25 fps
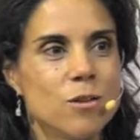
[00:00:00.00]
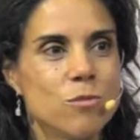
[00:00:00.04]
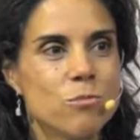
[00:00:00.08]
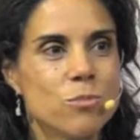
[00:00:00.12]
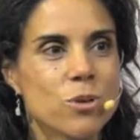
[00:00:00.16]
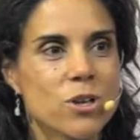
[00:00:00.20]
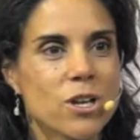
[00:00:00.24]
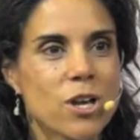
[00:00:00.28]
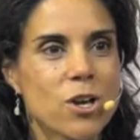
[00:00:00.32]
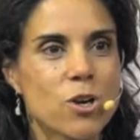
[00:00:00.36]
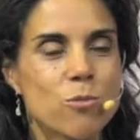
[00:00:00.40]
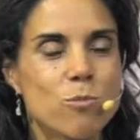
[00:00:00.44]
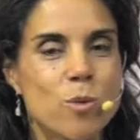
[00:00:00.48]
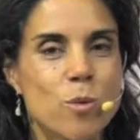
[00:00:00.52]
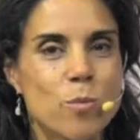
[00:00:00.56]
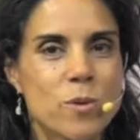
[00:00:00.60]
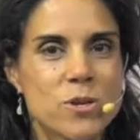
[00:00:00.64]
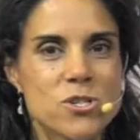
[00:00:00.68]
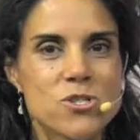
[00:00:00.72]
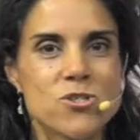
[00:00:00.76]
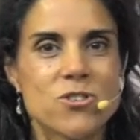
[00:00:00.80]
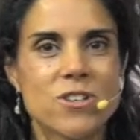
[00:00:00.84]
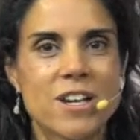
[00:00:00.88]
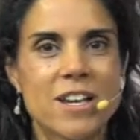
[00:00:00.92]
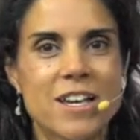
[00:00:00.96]
Porque como
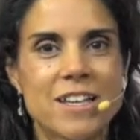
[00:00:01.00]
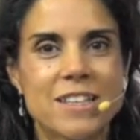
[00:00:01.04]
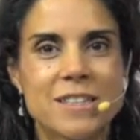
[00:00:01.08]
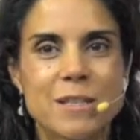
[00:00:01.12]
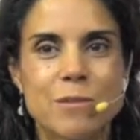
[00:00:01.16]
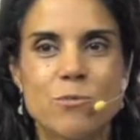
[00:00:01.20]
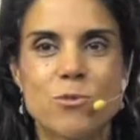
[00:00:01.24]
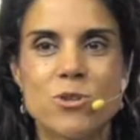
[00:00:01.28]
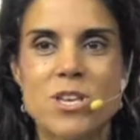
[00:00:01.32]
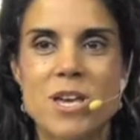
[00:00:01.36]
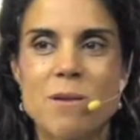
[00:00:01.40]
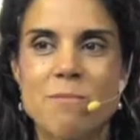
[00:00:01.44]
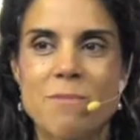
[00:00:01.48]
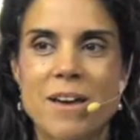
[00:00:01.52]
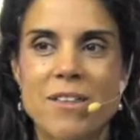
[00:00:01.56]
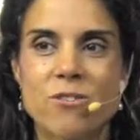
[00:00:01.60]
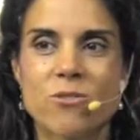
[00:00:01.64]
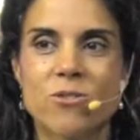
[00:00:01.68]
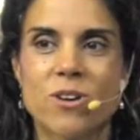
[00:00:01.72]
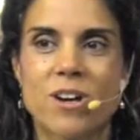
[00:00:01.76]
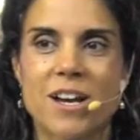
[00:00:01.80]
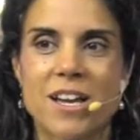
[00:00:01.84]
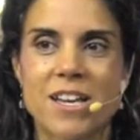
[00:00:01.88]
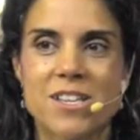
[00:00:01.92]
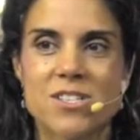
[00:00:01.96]
personas estamos
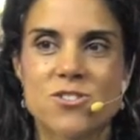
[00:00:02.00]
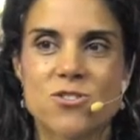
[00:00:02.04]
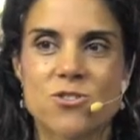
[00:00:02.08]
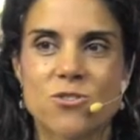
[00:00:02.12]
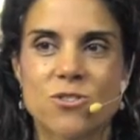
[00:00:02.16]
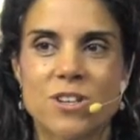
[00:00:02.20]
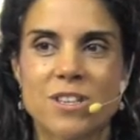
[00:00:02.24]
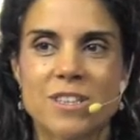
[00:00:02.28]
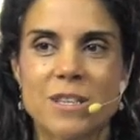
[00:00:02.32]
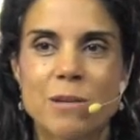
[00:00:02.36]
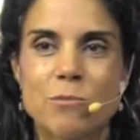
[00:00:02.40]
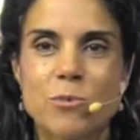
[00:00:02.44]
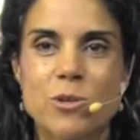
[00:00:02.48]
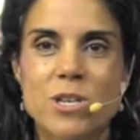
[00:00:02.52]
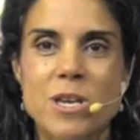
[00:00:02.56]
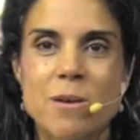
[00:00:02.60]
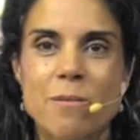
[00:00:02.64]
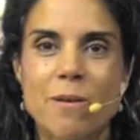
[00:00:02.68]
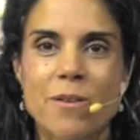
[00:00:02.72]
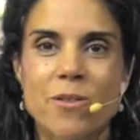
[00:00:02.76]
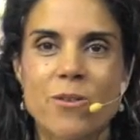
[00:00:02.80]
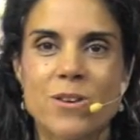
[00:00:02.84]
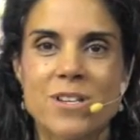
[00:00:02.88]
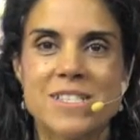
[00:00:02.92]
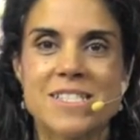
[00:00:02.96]
llamados a eso, estamos
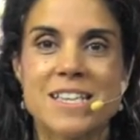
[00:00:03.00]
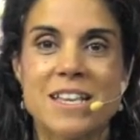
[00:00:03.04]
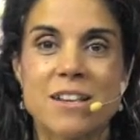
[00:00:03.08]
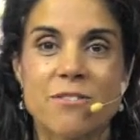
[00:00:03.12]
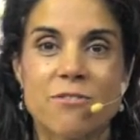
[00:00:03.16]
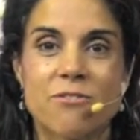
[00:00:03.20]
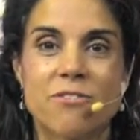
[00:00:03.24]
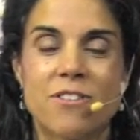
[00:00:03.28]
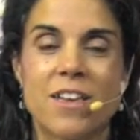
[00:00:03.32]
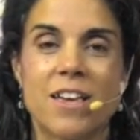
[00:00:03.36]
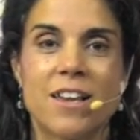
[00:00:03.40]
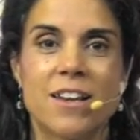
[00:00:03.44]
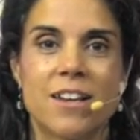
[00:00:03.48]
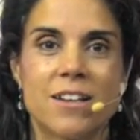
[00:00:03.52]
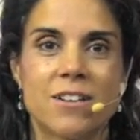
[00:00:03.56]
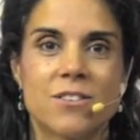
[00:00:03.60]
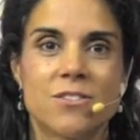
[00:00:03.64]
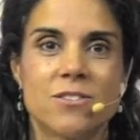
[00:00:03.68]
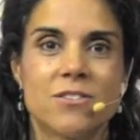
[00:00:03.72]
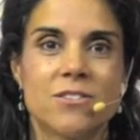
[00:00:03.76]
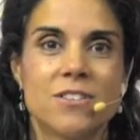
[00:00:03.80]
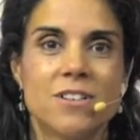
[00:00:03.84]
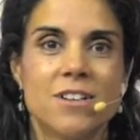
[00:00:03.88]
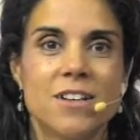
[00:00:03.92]
llamados a ser fieles, ¿no?